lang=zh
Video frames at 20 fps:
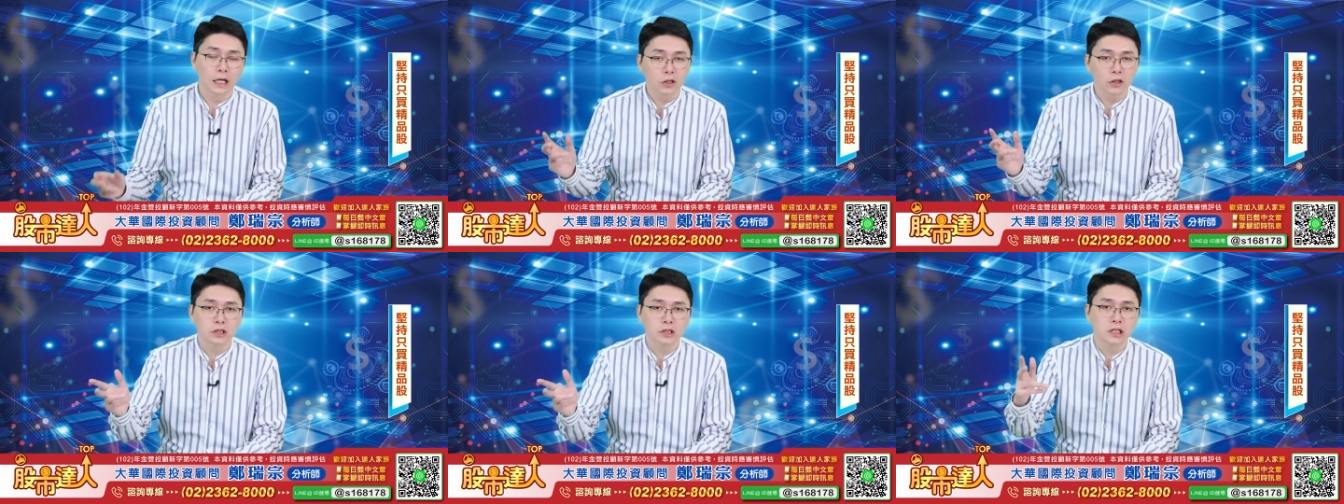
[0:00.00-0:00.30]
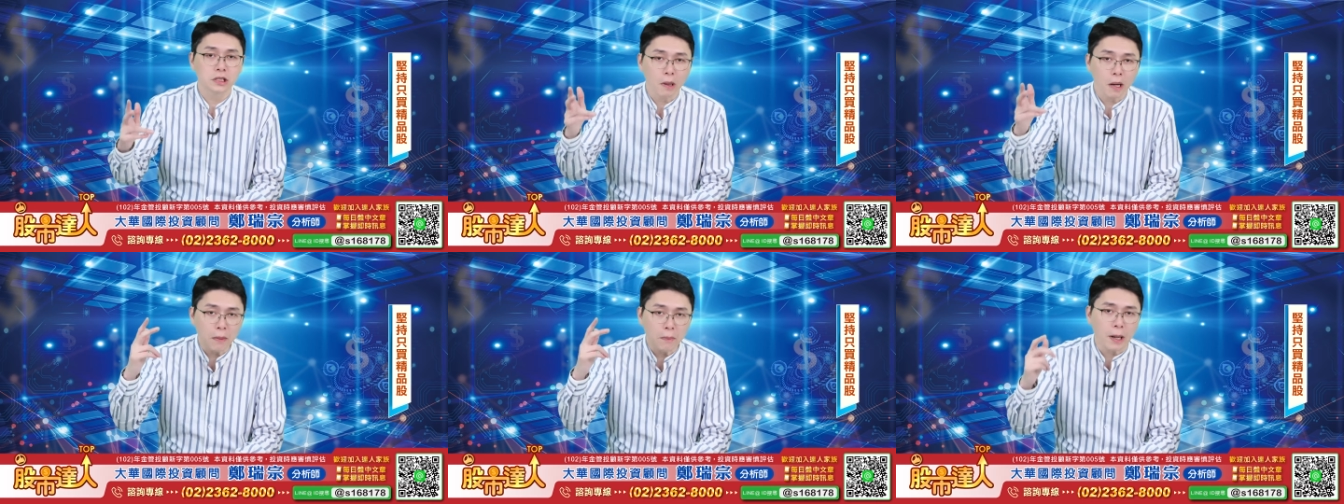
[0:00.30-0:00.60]
个都
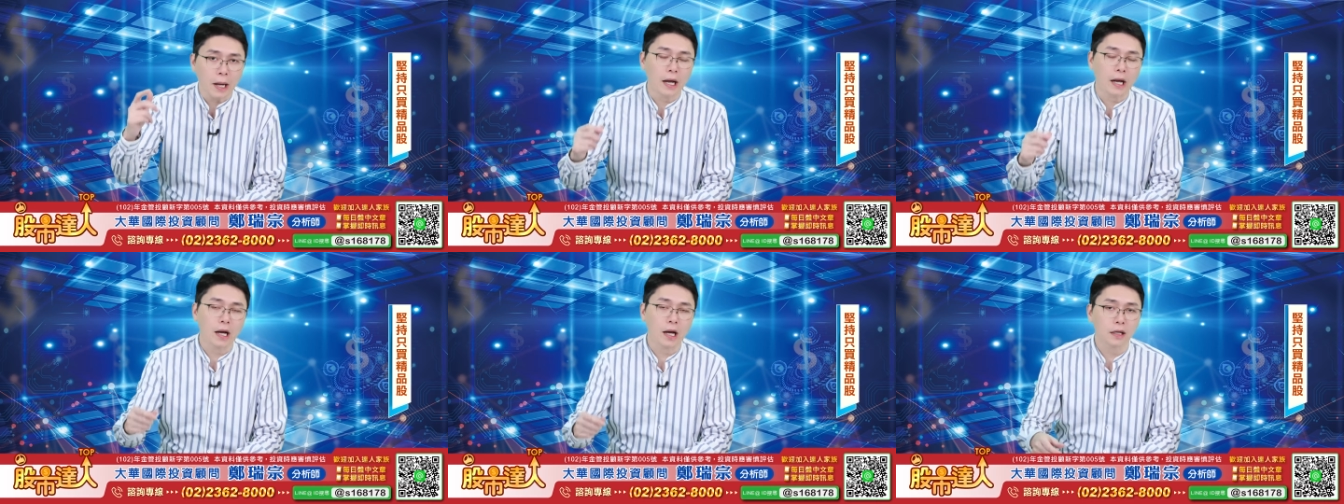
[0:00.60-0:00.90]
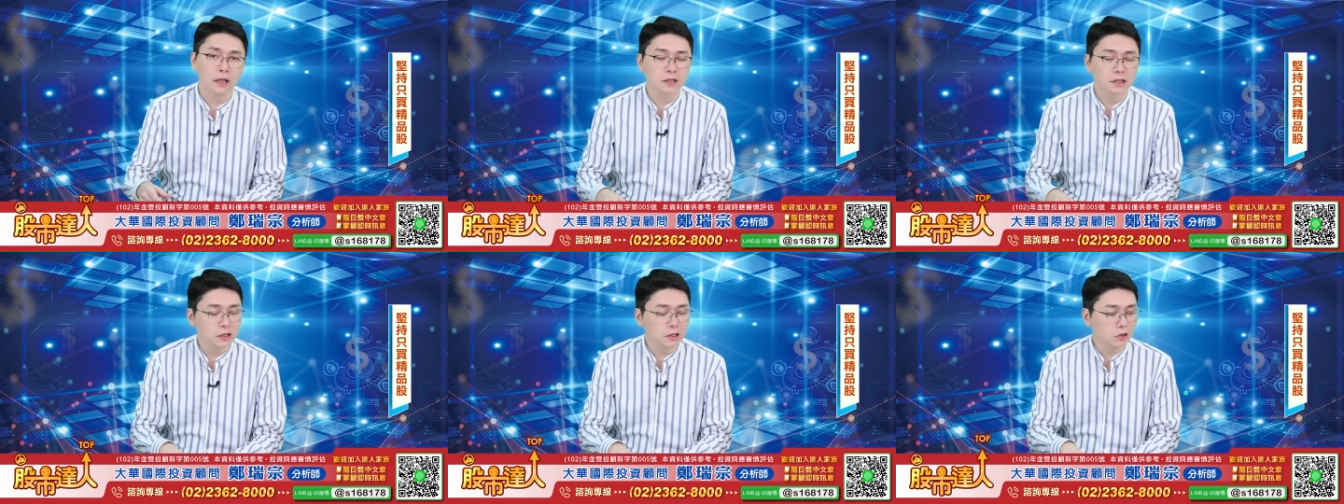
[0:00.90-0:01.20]
七八百
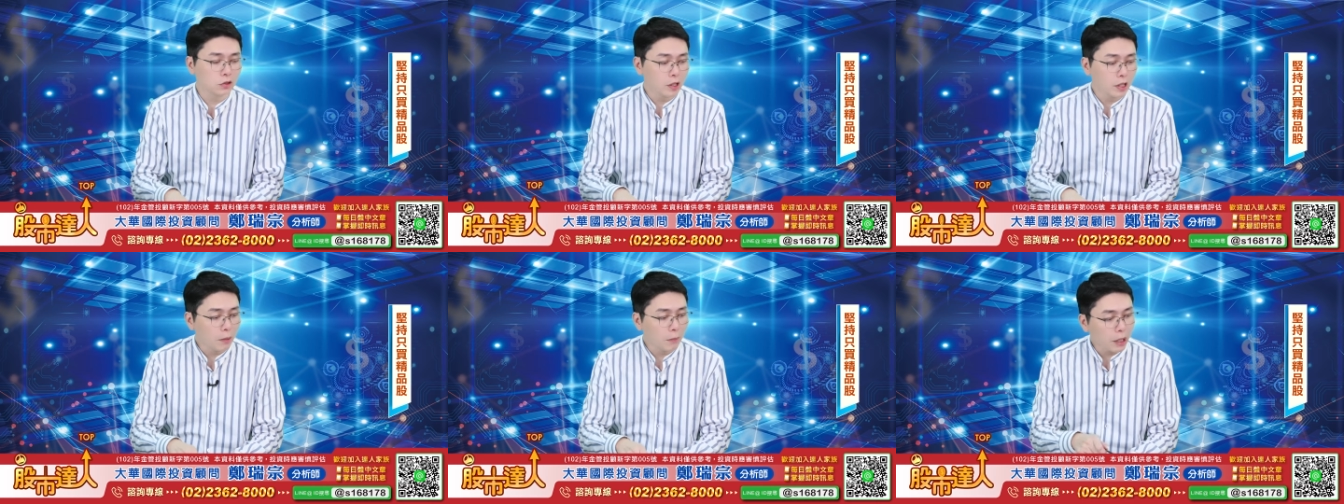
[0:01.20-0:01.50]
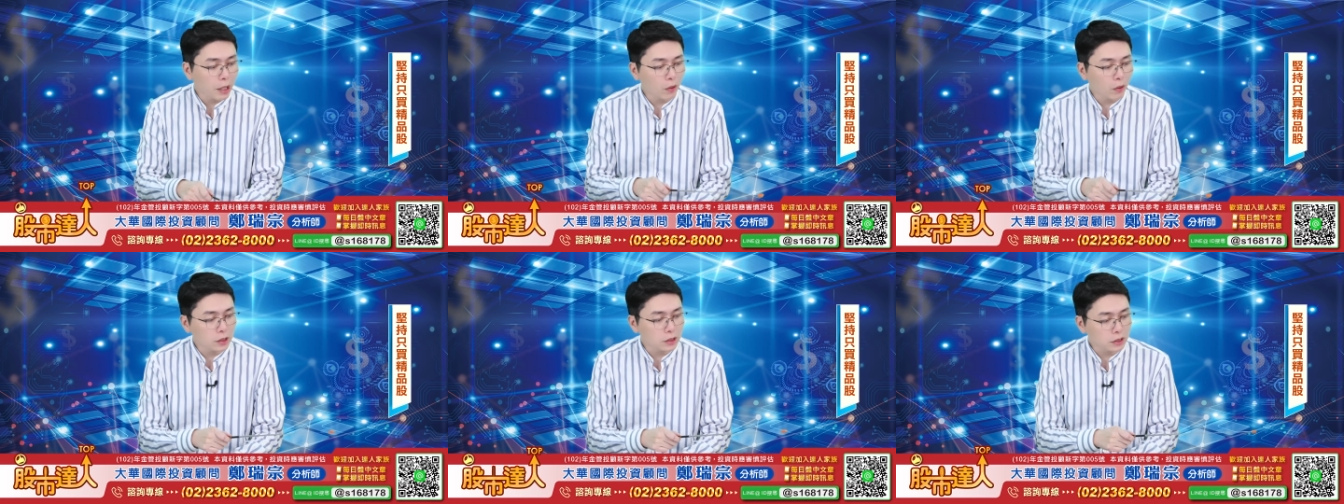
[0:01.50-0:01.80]
啊，这个只有两
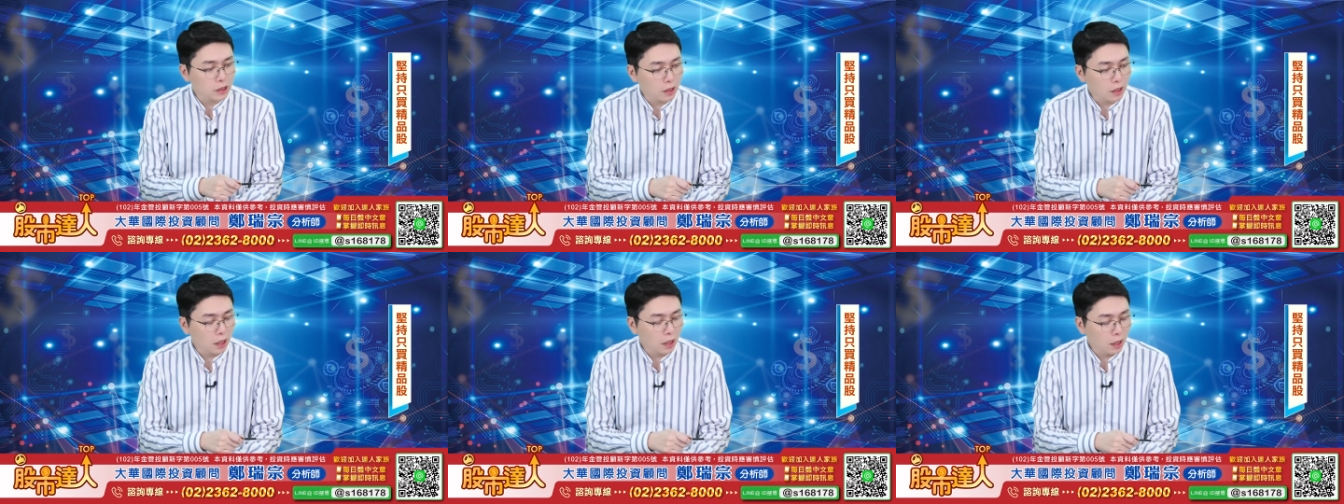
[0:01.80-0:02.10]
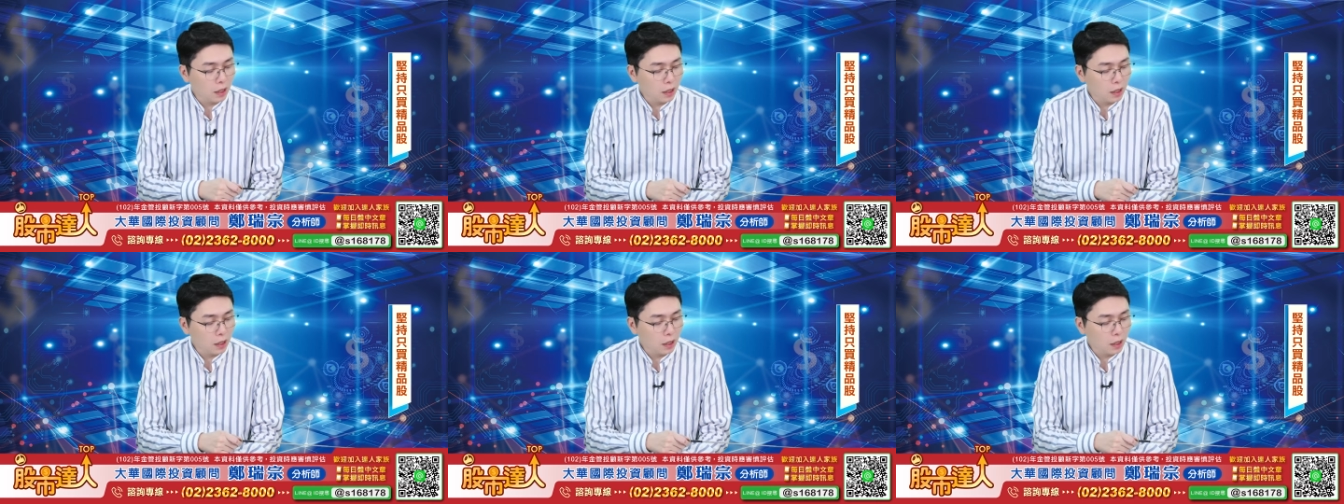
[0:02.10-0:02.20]
百块钱啊。